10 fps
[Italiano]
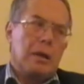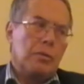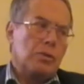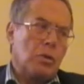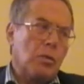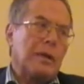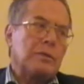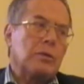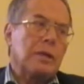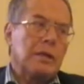Questo è
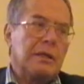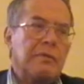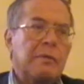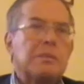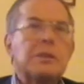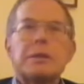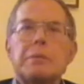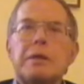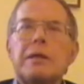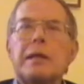quanto la Live
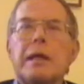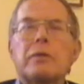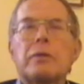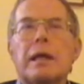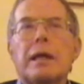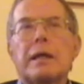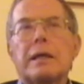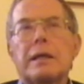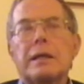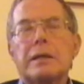praticamente è un
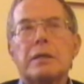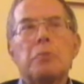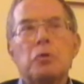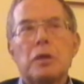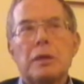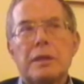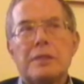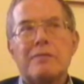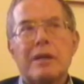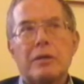eh, tipo di
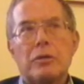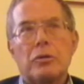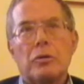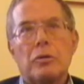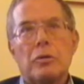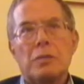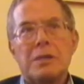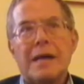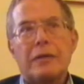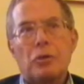intervento
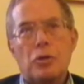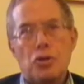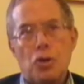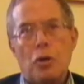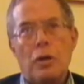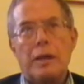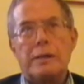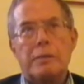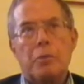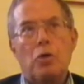mirato a
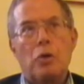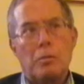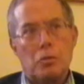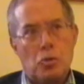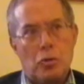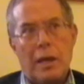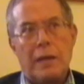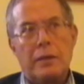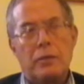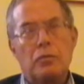sciogliere i blocchi
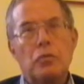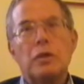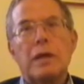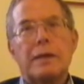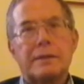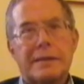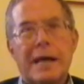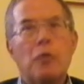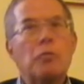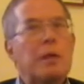emozionali dovuti a
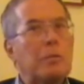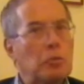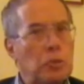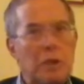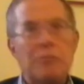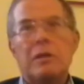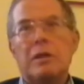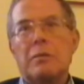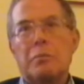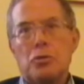traumi emotivi
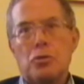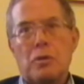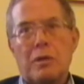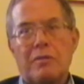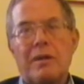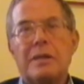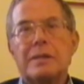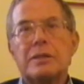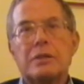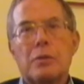che possono
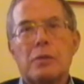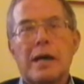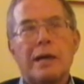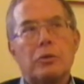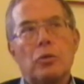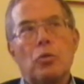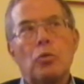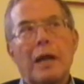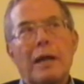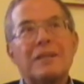aver instaurato
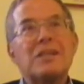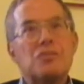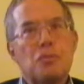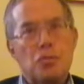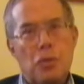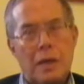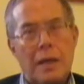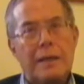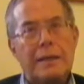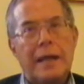una
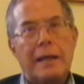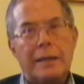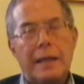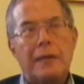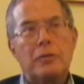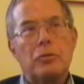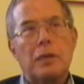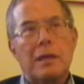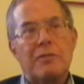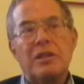disfunzionalità tanto
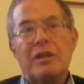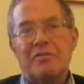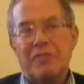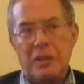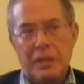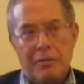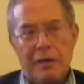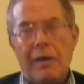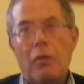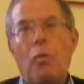della vita
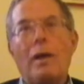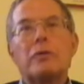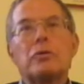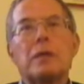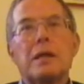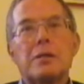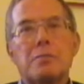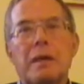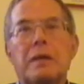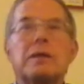affettiva quanto degli
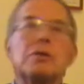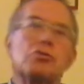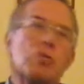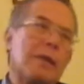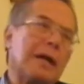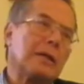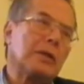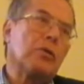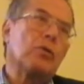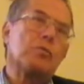aspetti
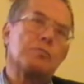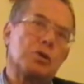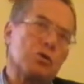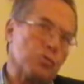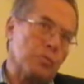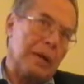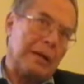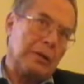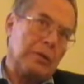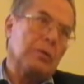somatico o
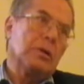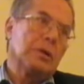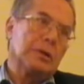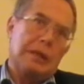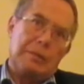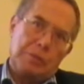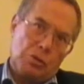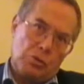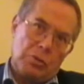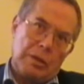psicosomatico della
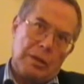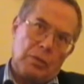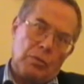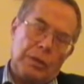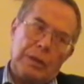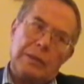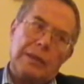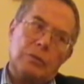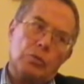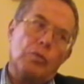persona quindi
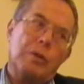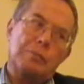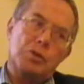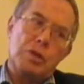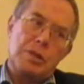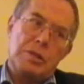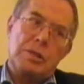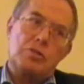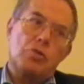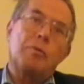dando luogo a
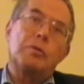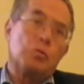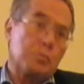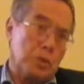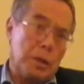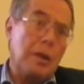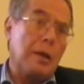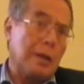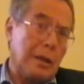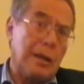processi
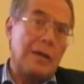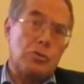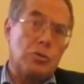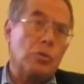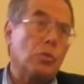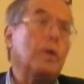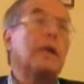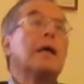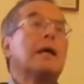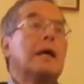somatopsichici nel caso in
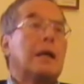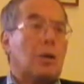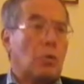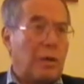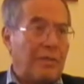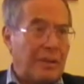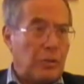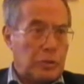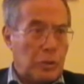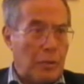cui un
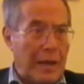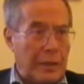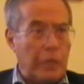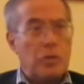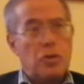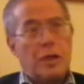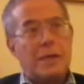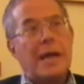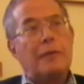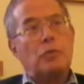evento traumatico ha
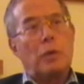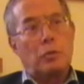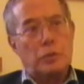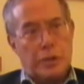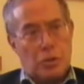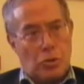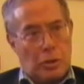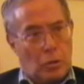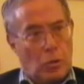generato una contrazione